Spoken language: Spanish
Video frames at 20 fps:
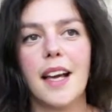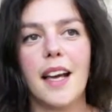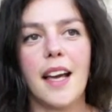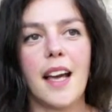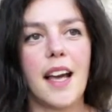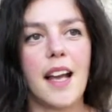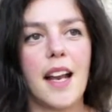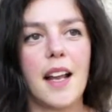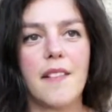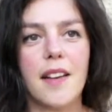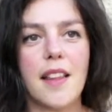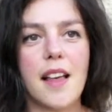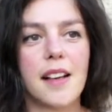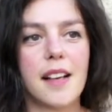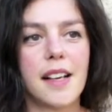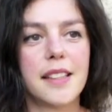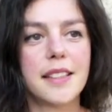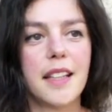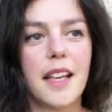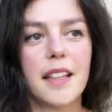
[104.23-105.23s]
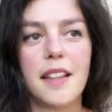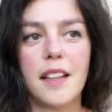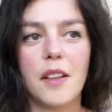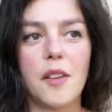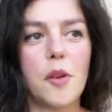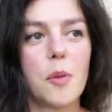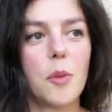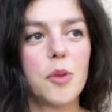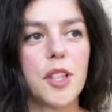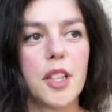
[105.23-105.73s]
Eh, la verdad es que he
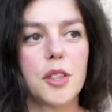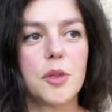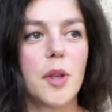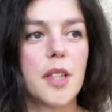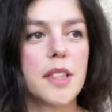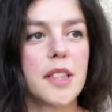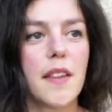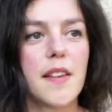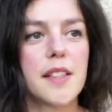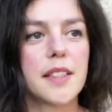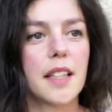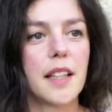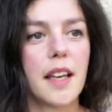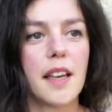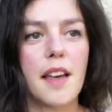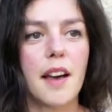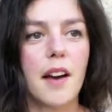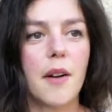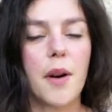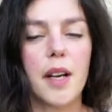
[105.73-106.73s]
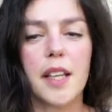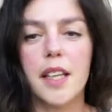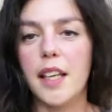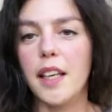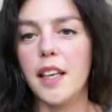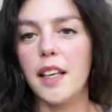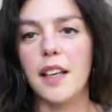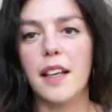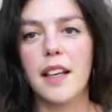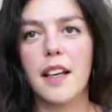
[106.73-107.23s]
tenido mucha suerte desde que he llegado
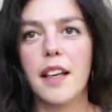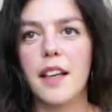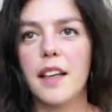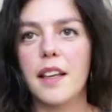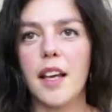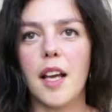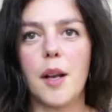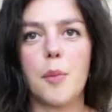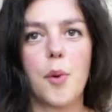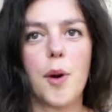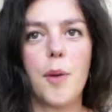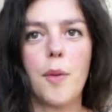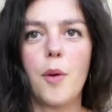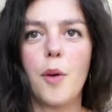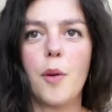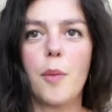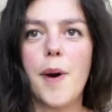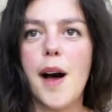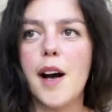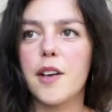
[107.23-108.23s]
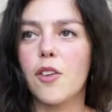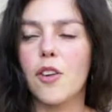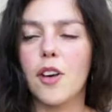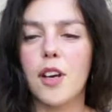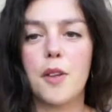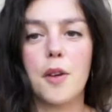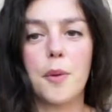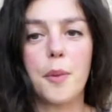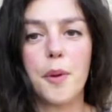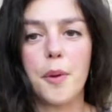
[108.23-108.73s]
aquí, que el pueblo me ha
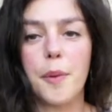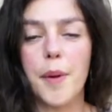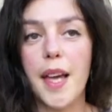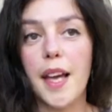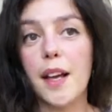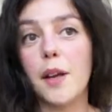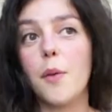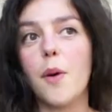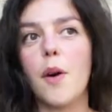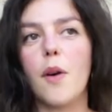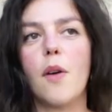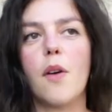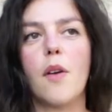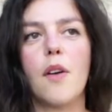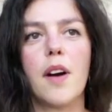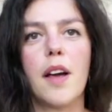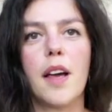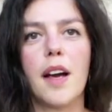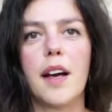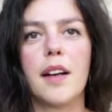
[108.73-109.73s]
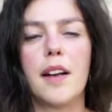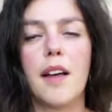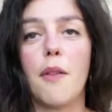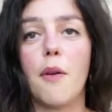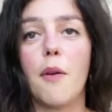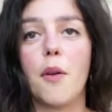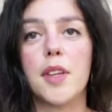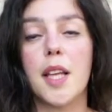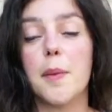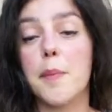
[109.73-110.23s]
acogido muy bien. Luego he
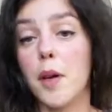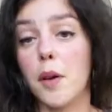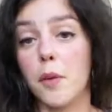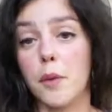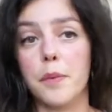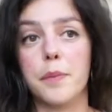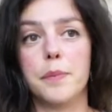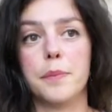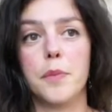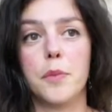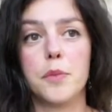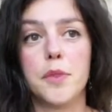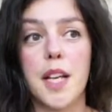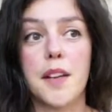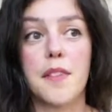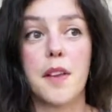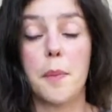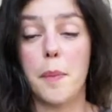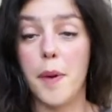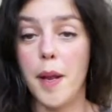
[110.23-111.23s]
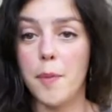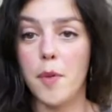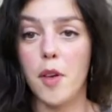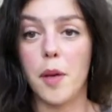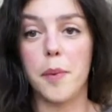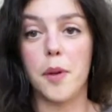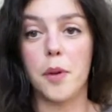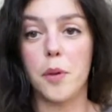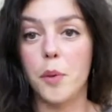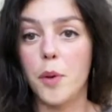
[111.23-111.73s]
ganado también un tercer premio
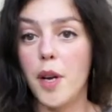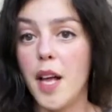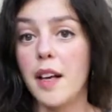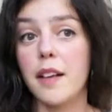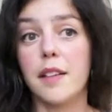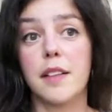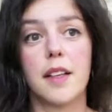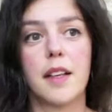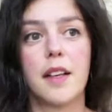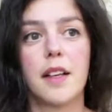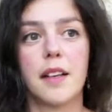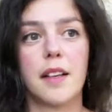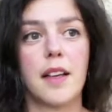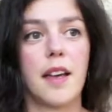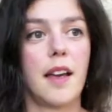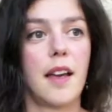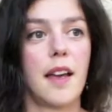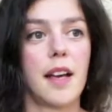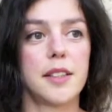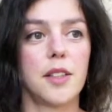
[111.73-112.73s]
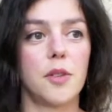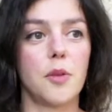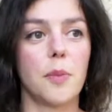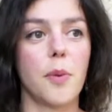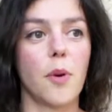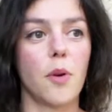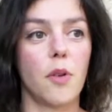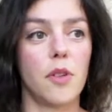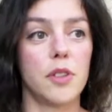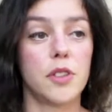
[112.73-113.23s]
de pintura, que ha sido un
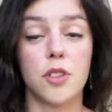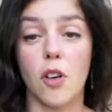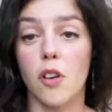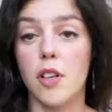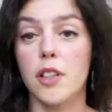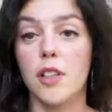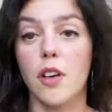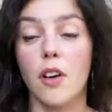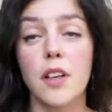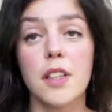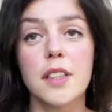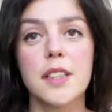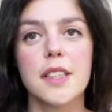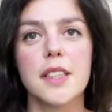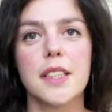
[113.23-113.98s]
poco insólito.